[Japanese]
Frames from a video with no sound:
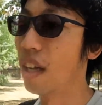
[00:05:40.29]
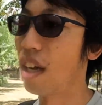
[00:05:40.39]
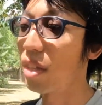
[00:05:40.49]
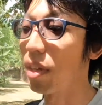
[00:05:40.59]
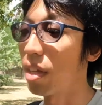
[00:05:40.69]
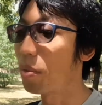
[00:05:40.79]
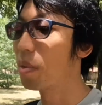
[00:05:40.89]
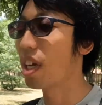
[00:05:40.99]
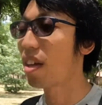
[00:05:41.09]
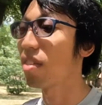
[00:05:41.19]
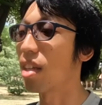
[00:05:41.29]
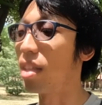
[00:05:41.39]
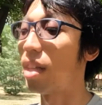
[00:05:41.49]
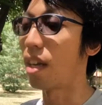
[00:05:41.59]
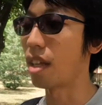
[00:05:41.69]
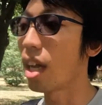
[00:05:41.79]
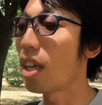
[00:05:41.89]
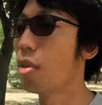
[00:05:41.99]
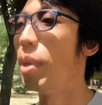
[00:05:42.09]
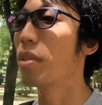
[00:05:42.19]
あとは東南アジアで言ったら
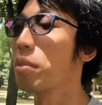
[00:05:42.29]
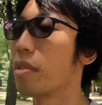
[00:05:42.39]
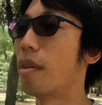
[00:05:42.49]
タイのバンコク